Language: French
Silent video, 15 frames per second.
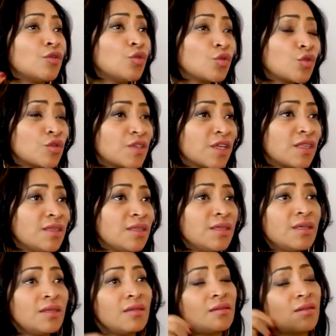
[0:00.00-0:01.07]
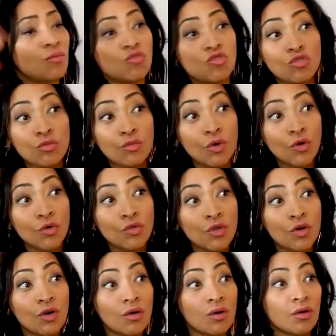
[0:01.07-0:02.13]
euh, d'autres ethnies, des musulmans
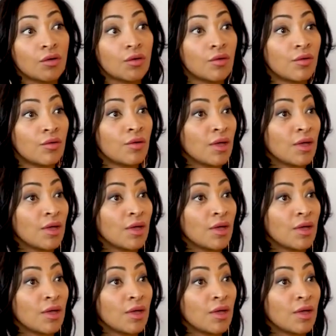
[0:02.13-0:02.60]
au nord